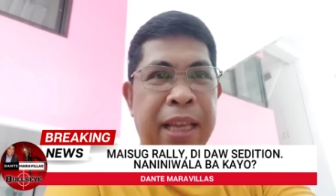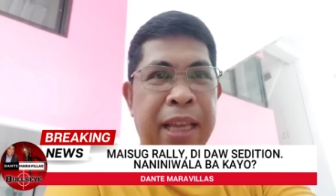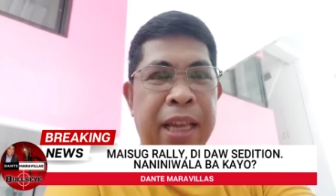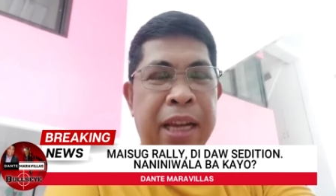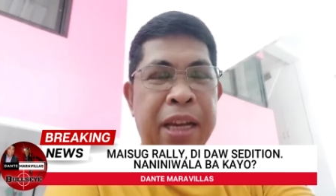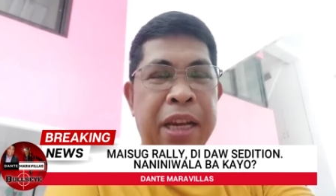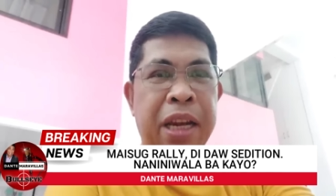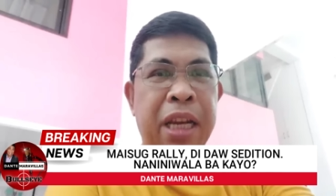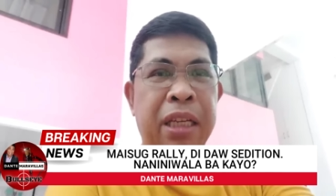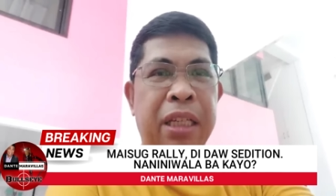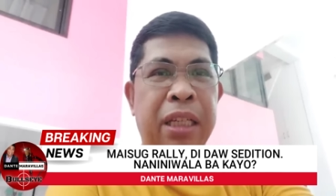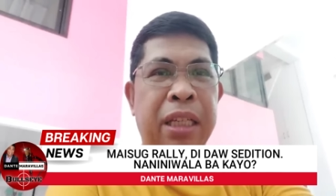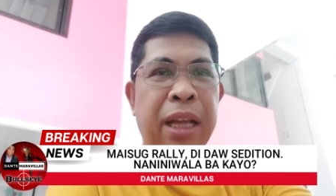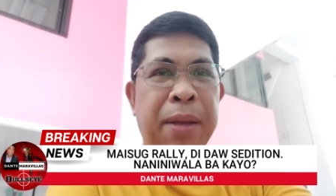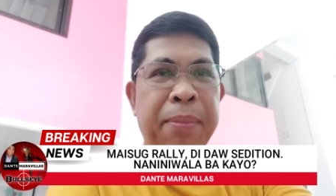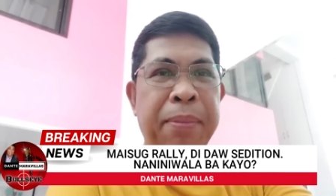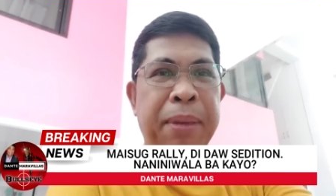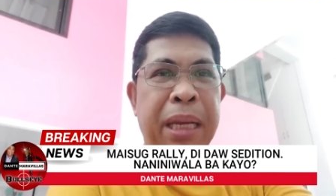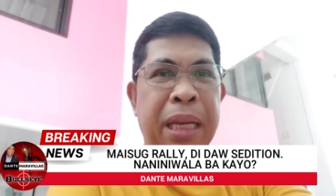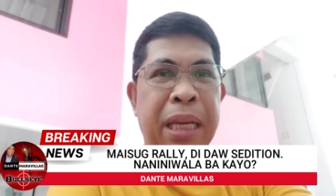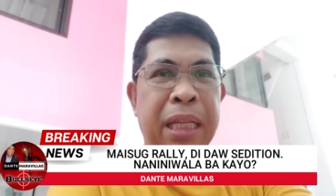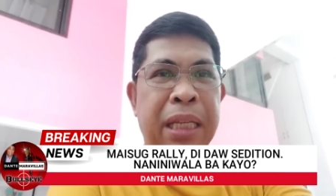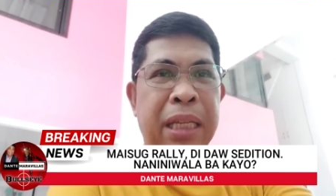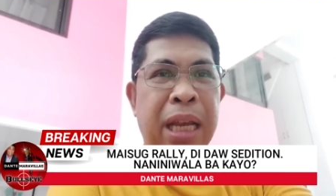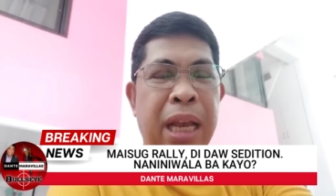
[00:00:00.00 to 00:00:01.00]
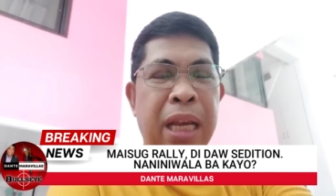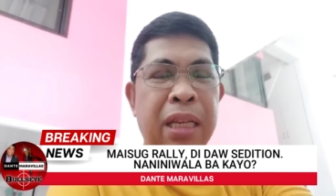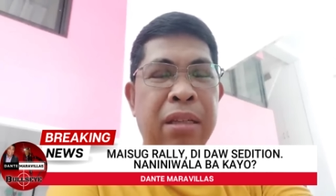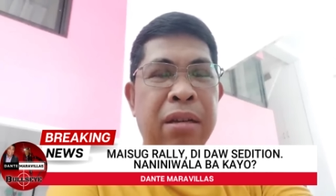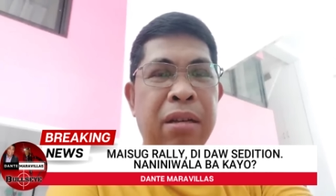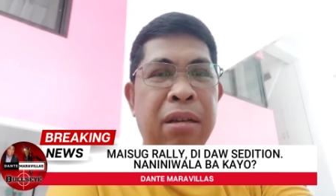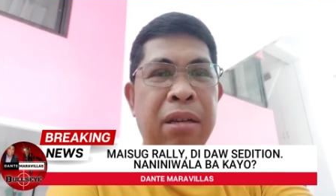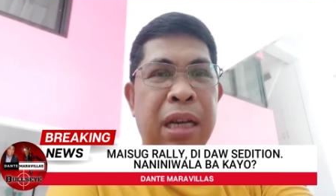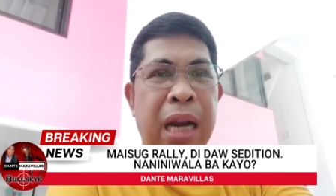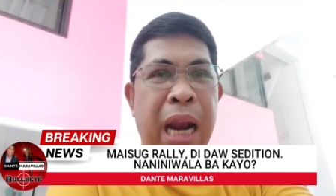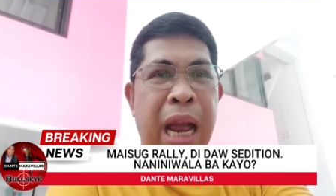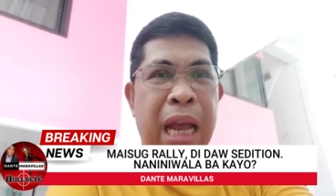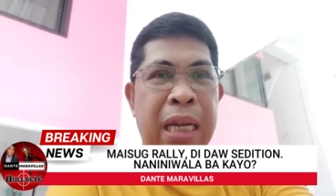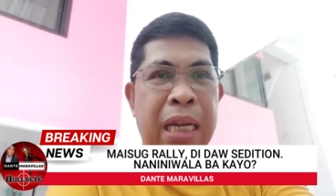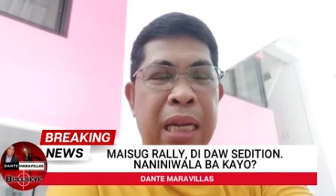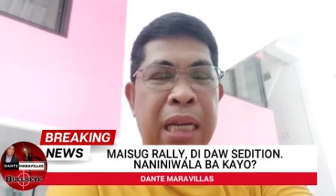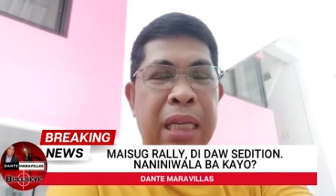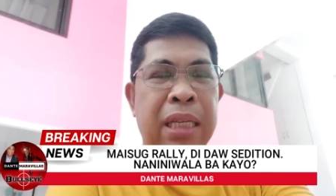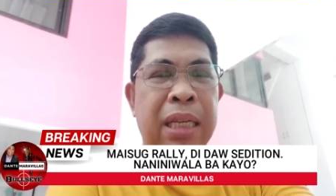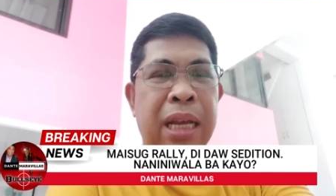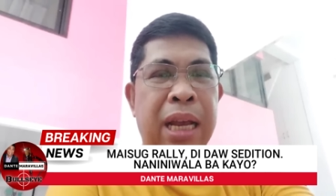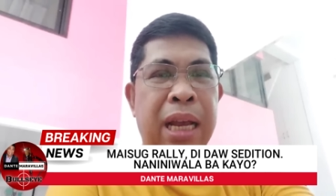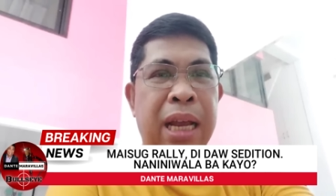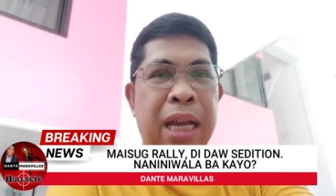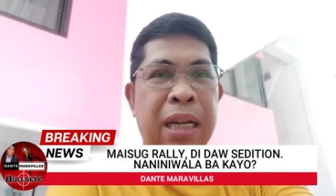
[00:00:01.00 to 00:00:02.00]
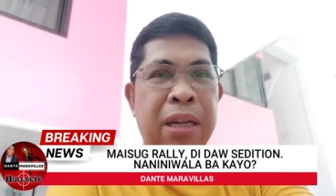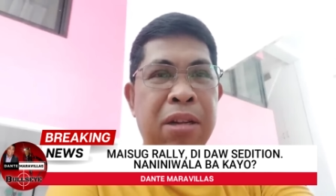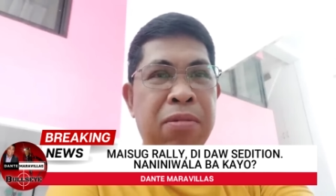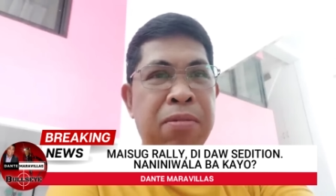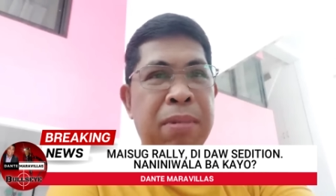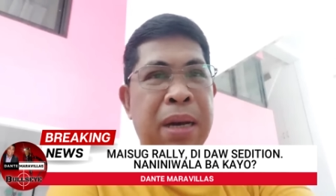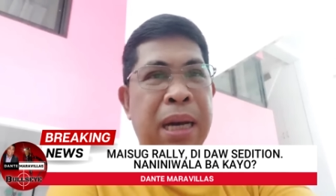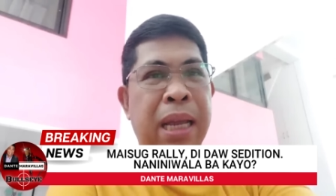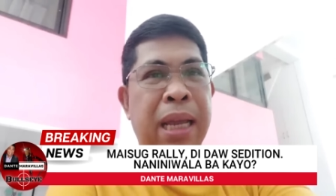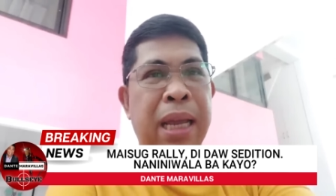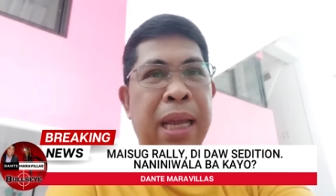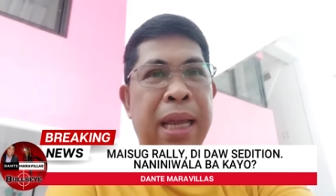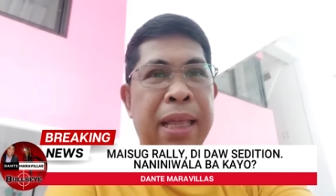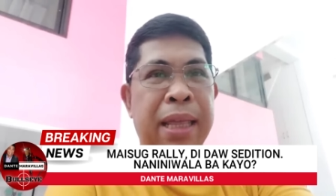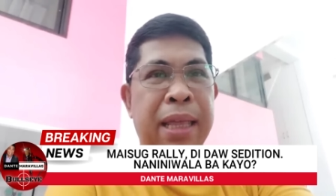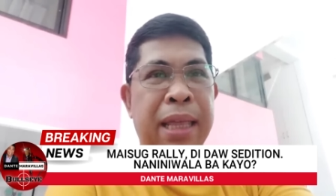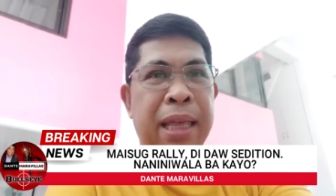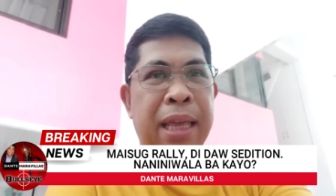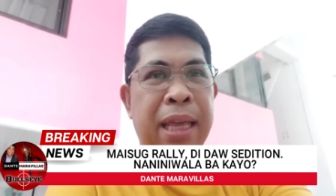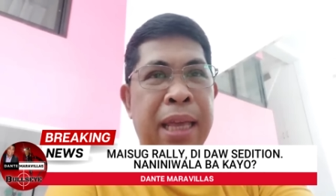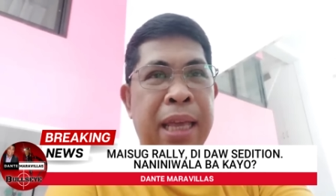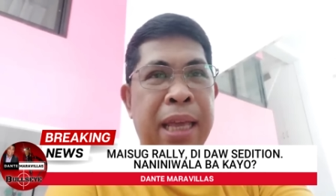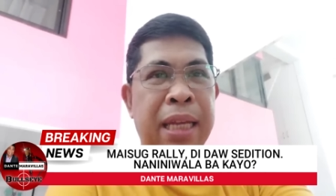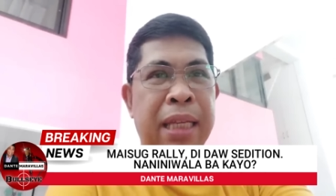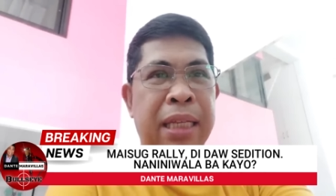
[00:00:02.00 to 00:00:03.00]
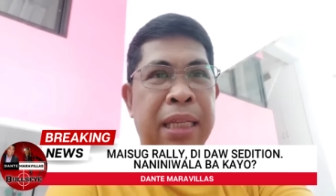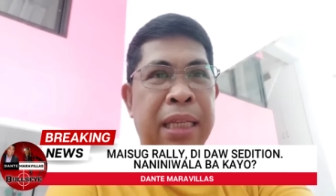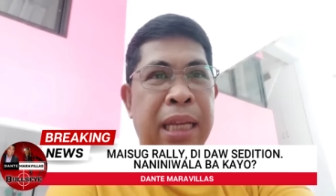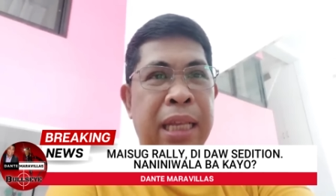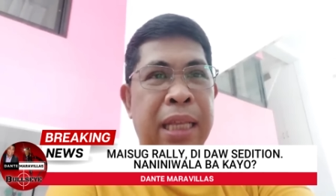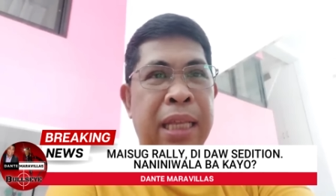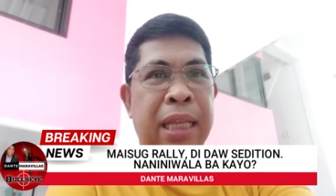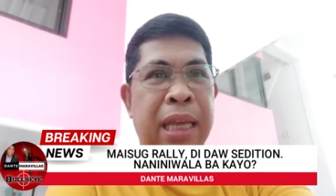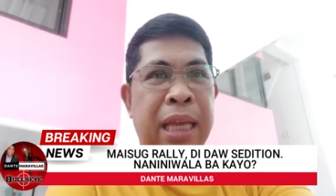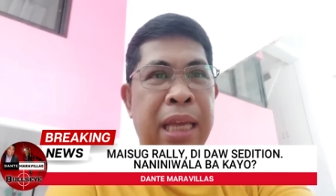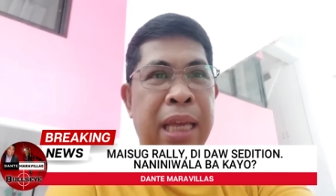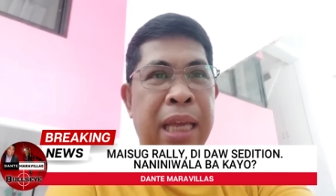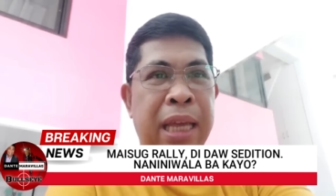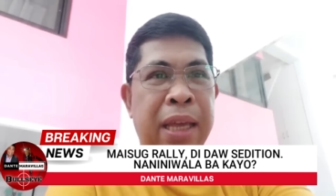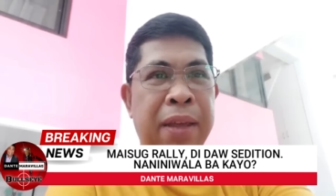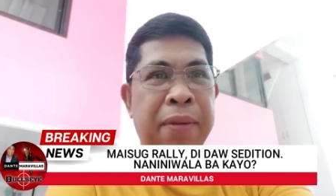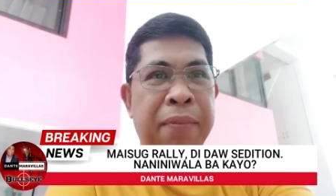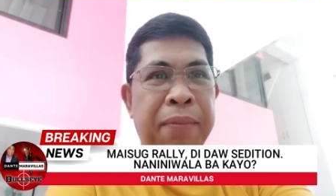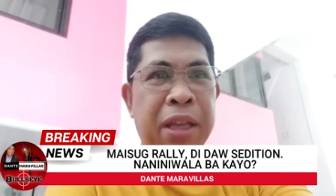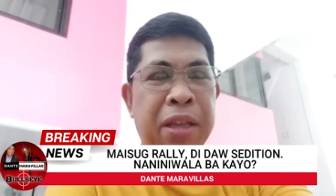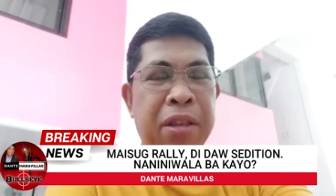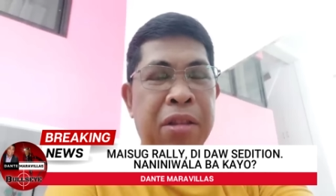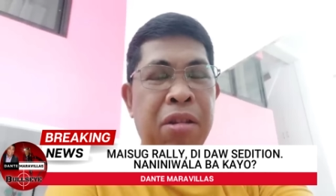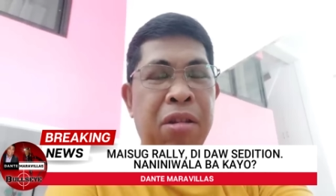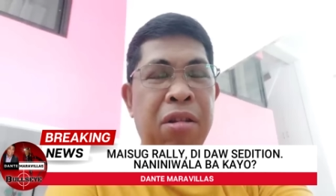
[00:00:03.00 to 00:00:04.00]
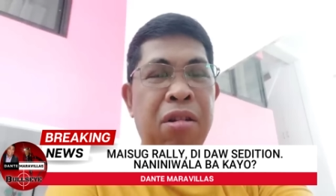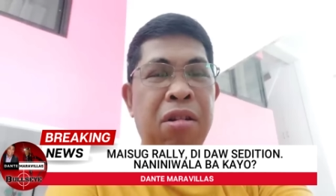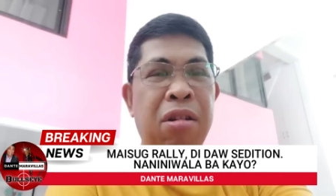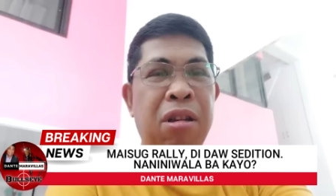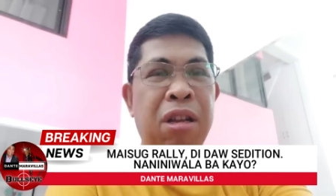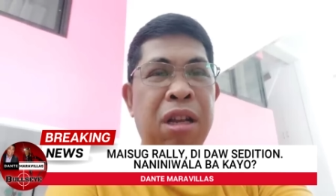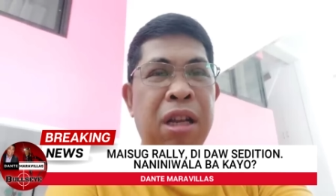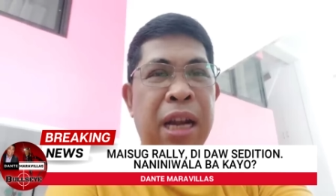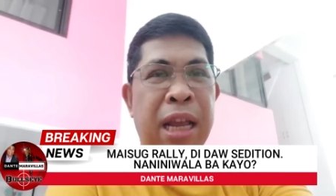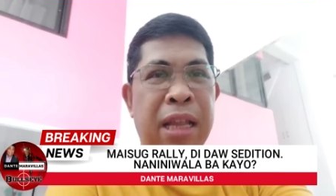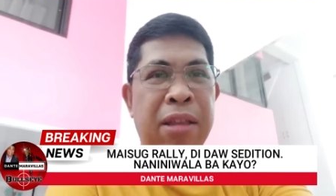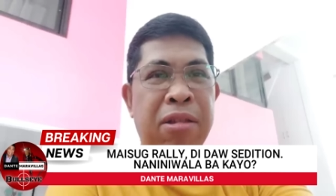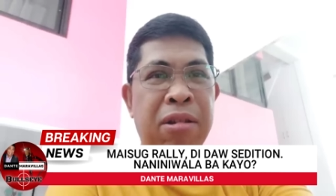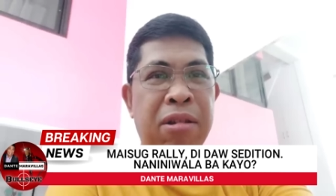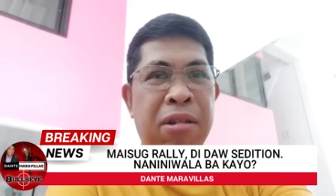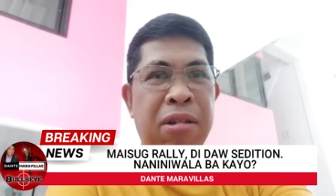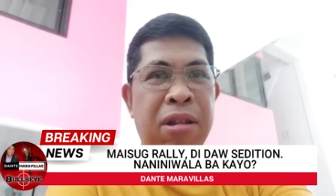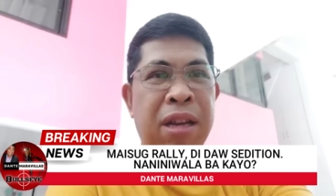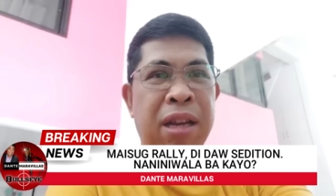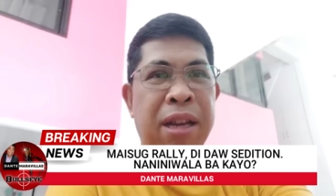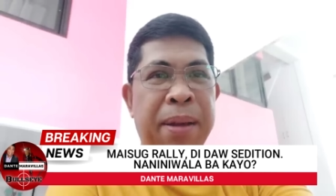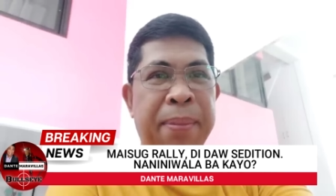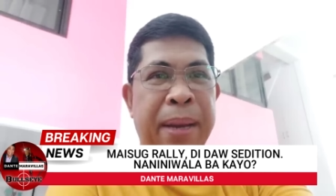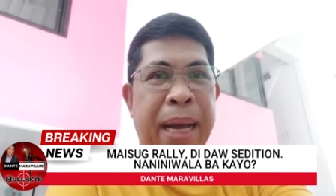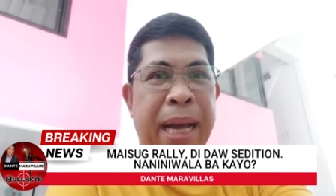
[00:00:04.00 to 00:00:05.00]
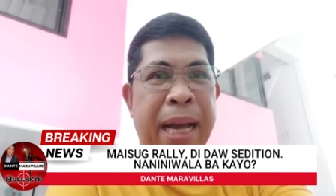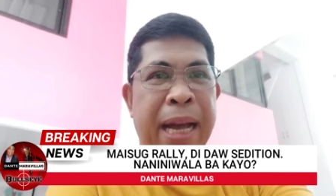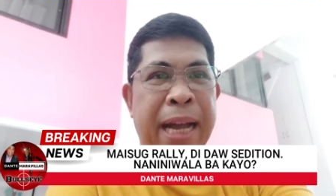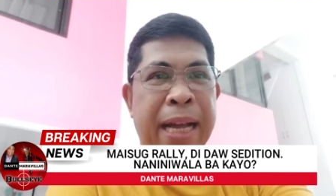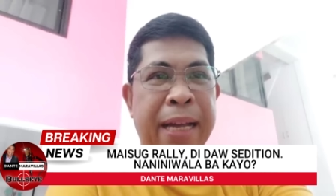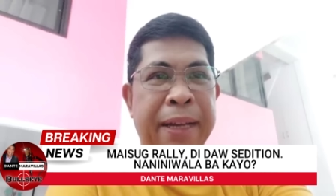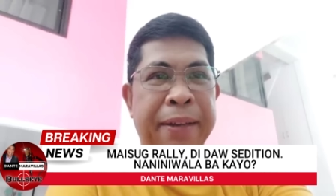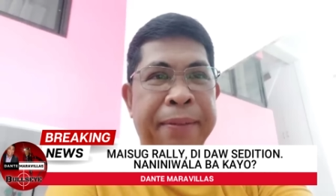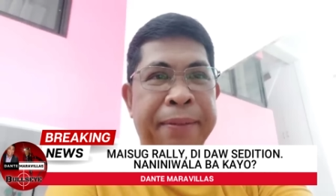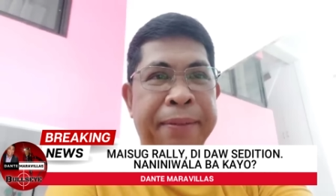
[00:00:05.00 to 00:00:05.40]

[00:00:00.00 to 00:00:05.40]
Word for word: destabilization rally sa Dumaguete City? Tuloy na tuloy na ba?